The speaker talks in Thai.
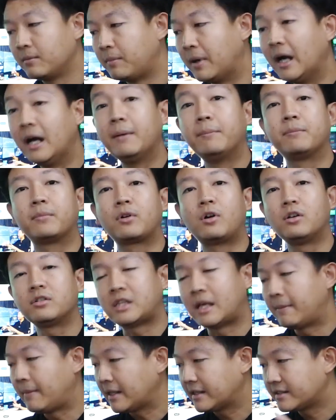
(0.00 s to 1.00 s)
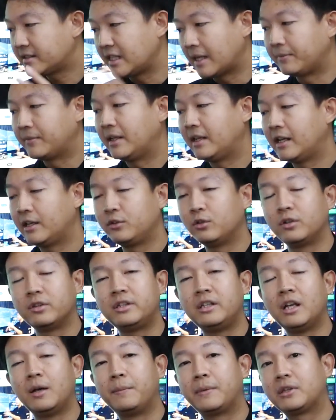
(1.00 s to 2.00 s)
เพิ่มก็สามารถเสียบได้เลยโดย
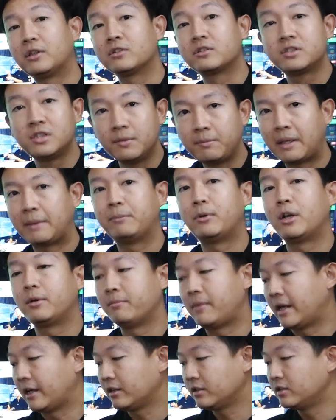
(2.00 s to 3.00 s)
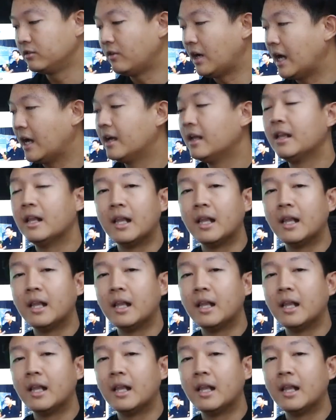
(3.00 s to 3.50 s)
ที่เราไม่ต้องซื้อเมนบอร์ดใหม่ก็ถือว่า